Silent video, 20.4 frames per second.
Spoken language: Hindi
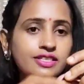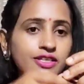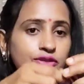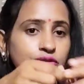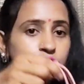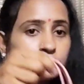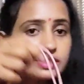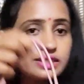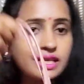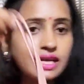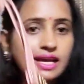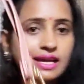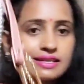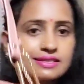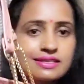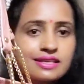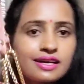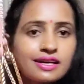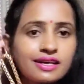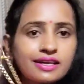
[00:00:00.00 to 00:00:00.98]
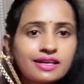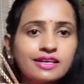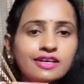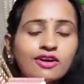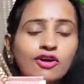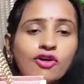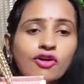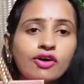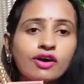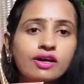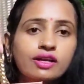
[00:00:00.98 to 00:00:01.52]
ये कुछ ऐसा है
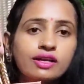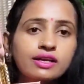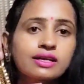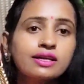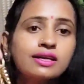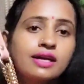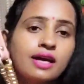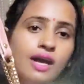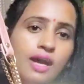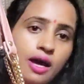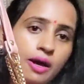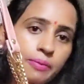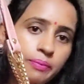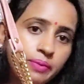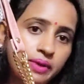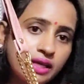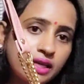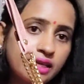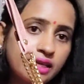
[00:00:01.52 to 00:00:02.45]
और आप भी